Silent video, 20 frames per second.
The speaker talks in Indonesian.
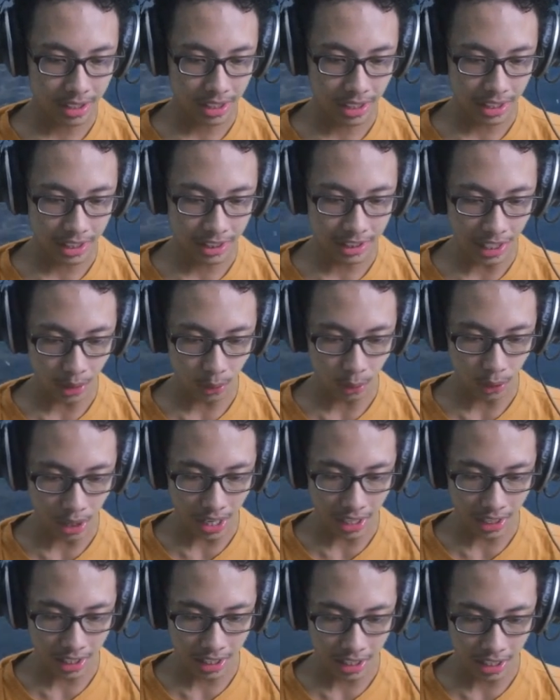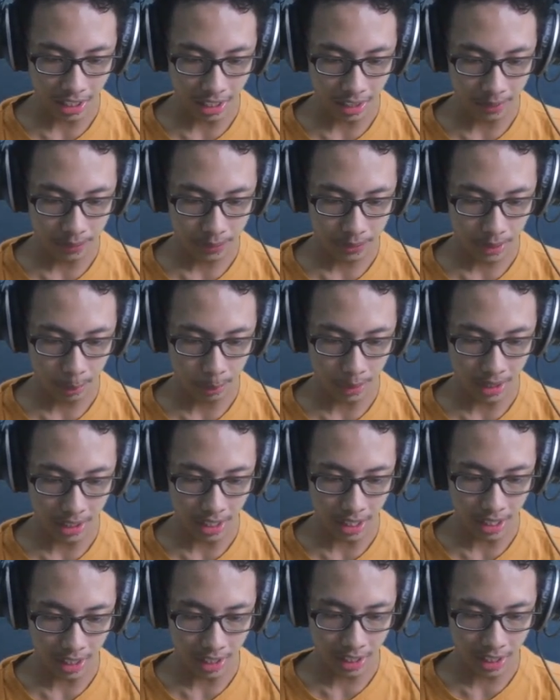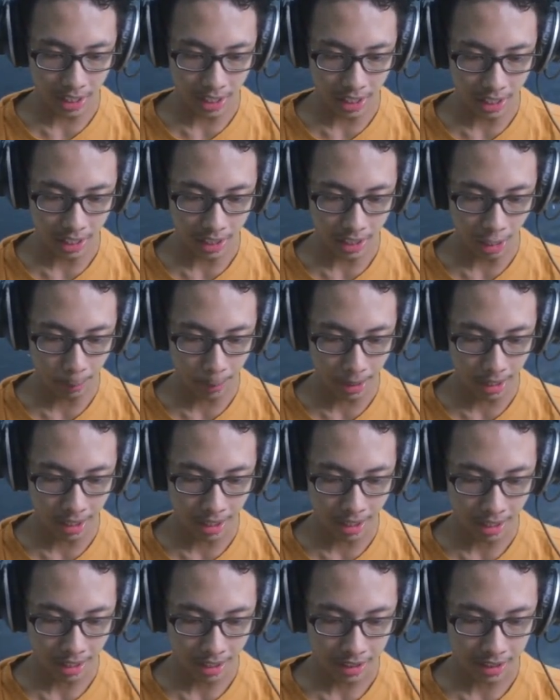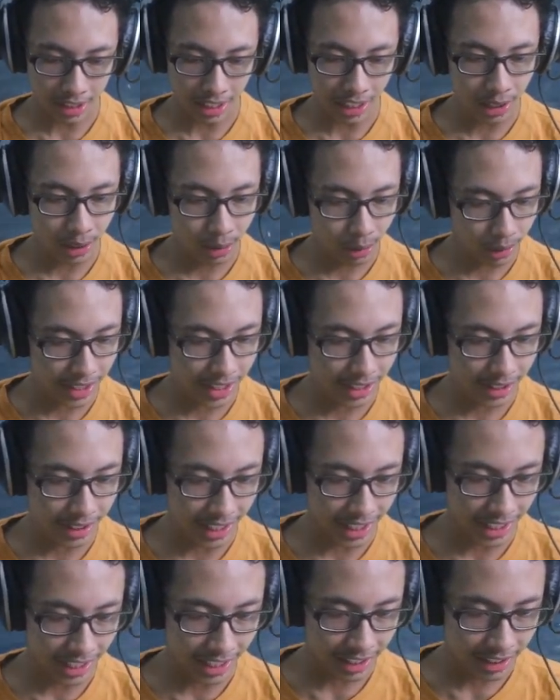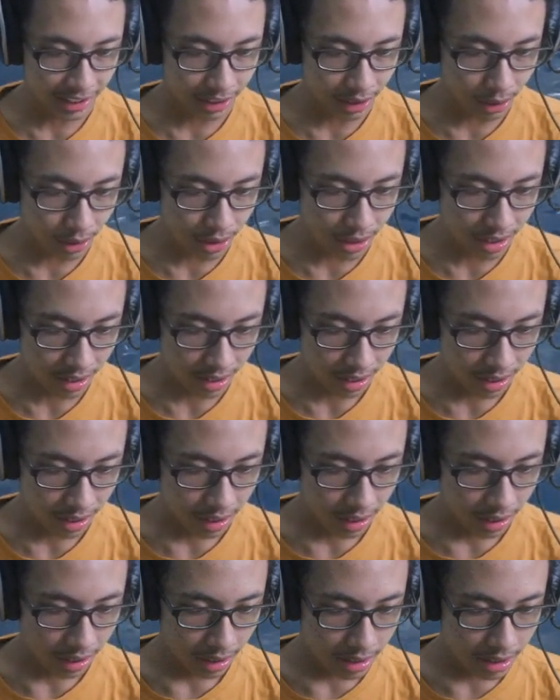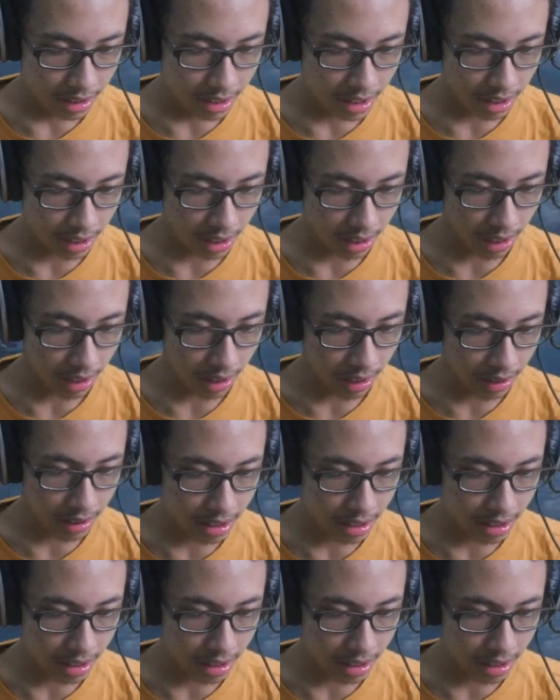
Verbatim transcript: ditaruh agak gimana ya agak lebih terlindungi gitulah ya terus sini